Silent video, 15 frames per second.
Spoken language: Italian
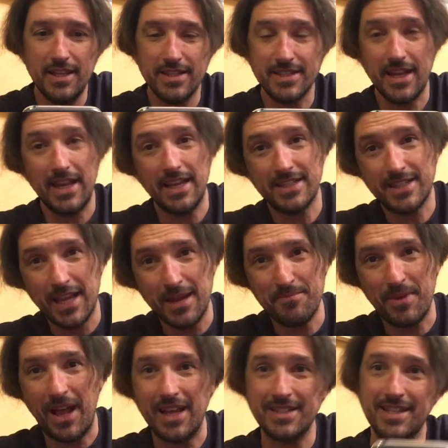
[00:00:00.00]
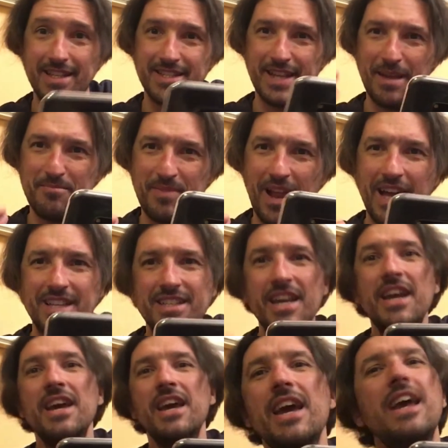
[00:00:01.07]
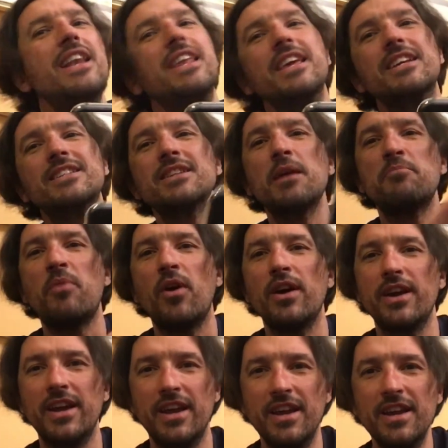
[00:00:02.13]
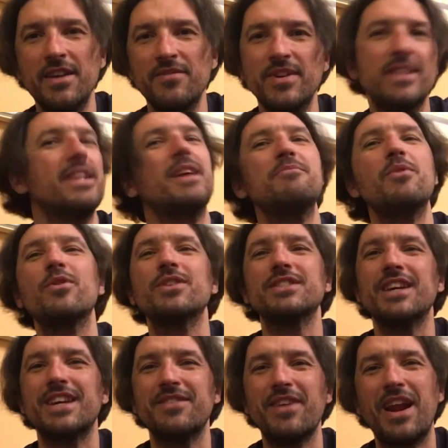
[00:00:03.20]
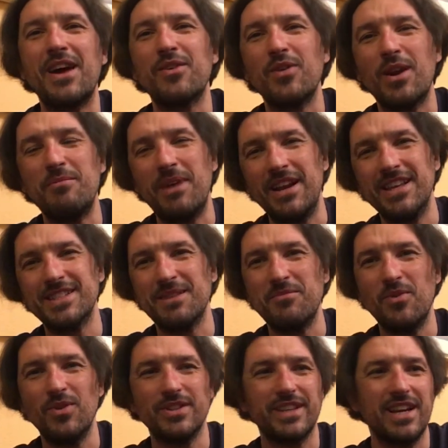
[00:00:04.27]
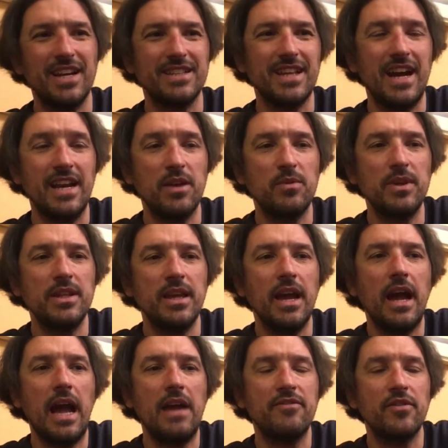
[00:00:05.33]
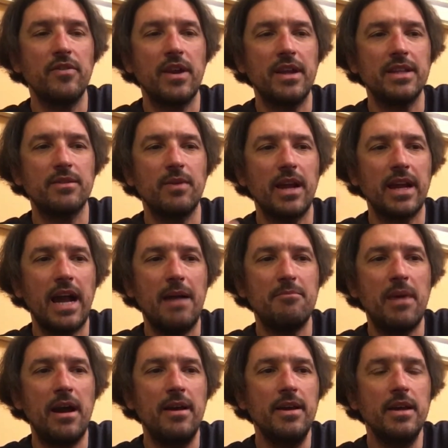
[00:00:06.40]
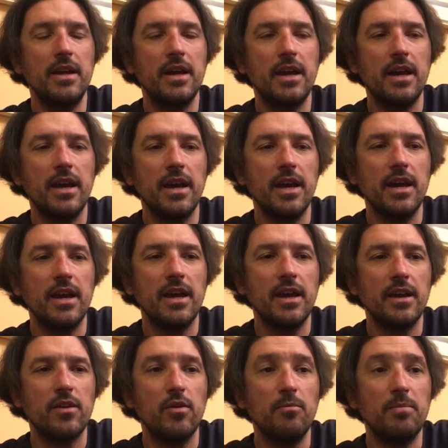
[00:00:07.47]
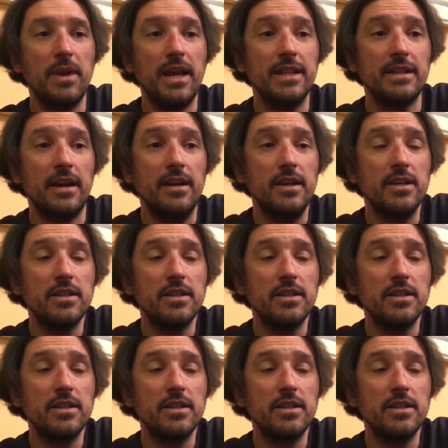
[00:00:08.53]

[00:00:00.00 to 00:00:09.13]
il 6S Plus, il 6 Plus e l'X e poi vedremo cosa arriverà ancora ma lì siamo oltre Natale quindi iPhone veramente una gamma eh, completa